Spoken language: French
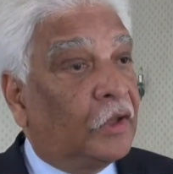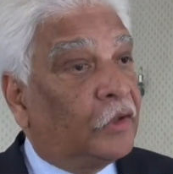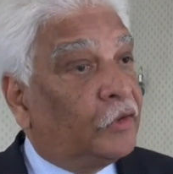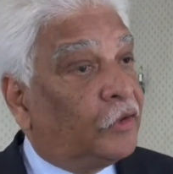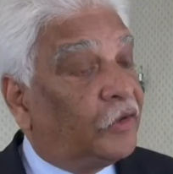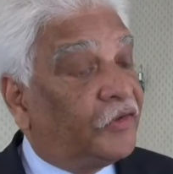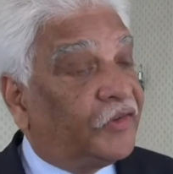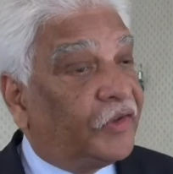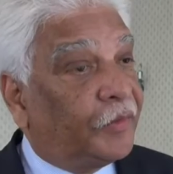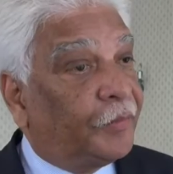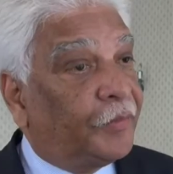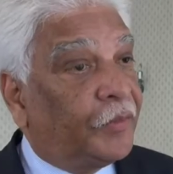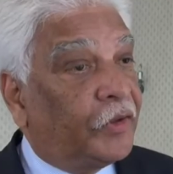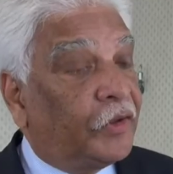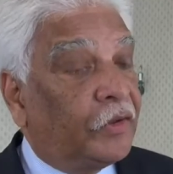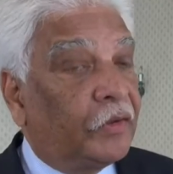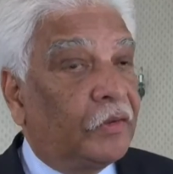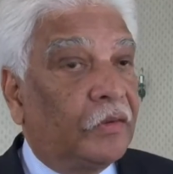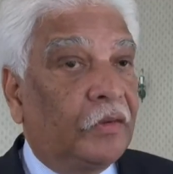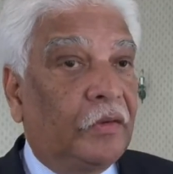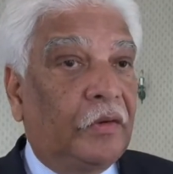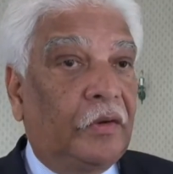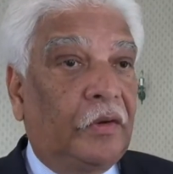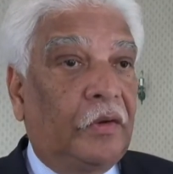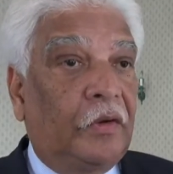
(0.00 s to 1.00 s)
Deuxièmement,
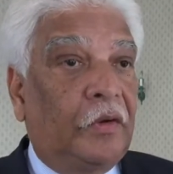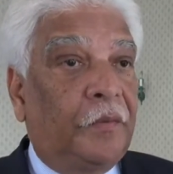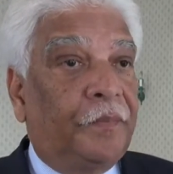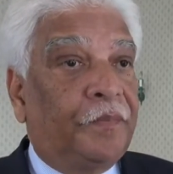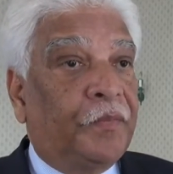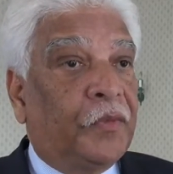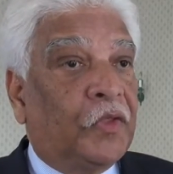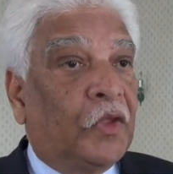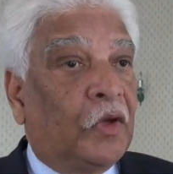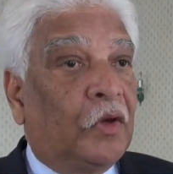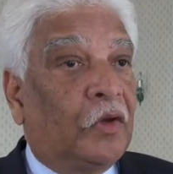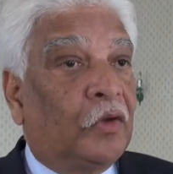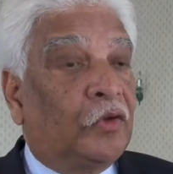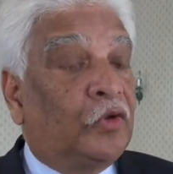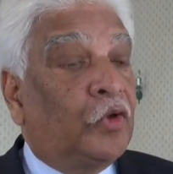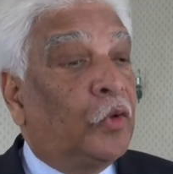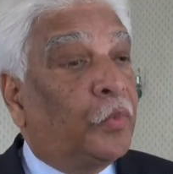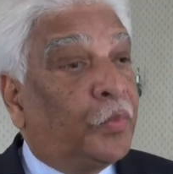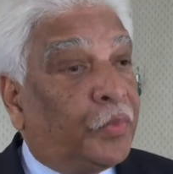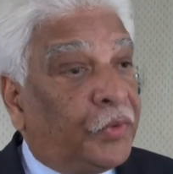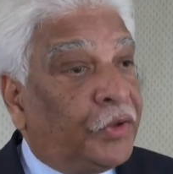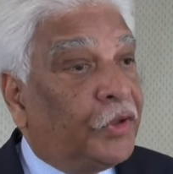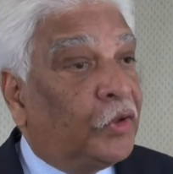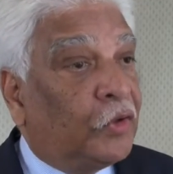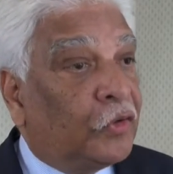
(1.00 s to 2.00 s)
euh,
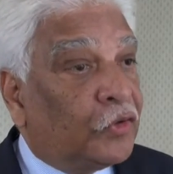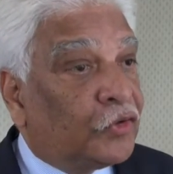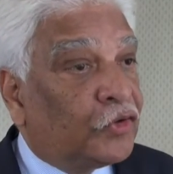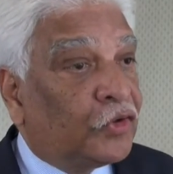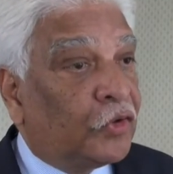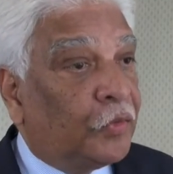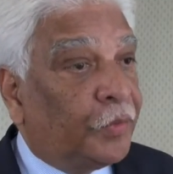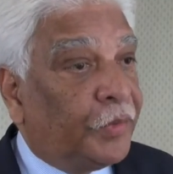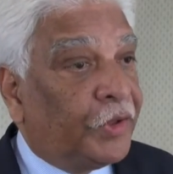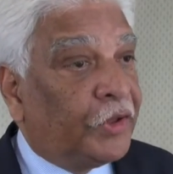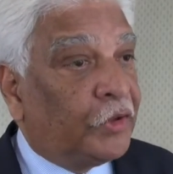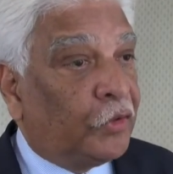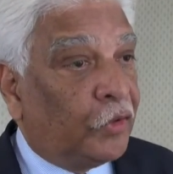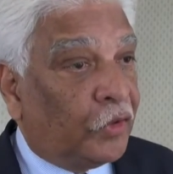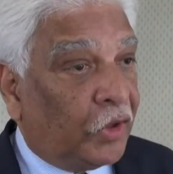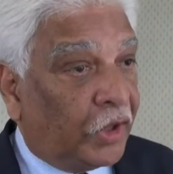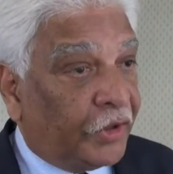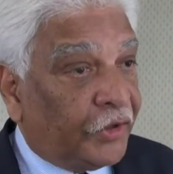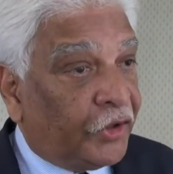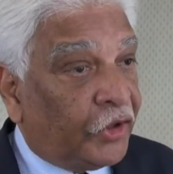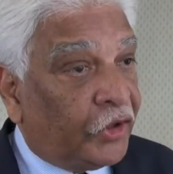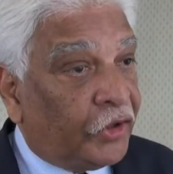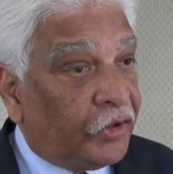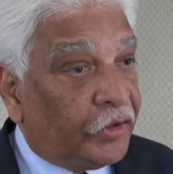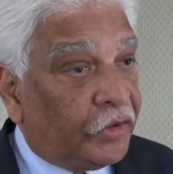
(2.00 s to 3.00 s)
depuis le sommet de
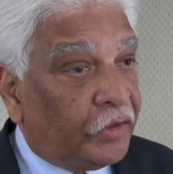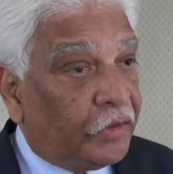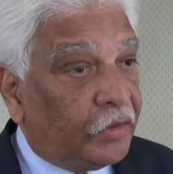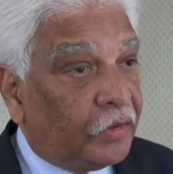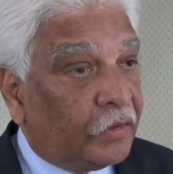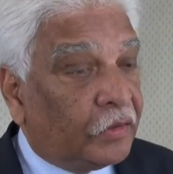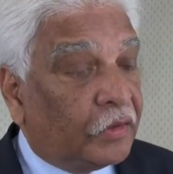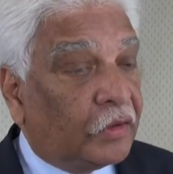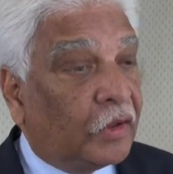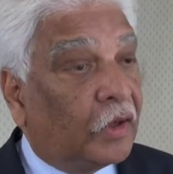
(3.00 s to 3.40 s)
Hanoï,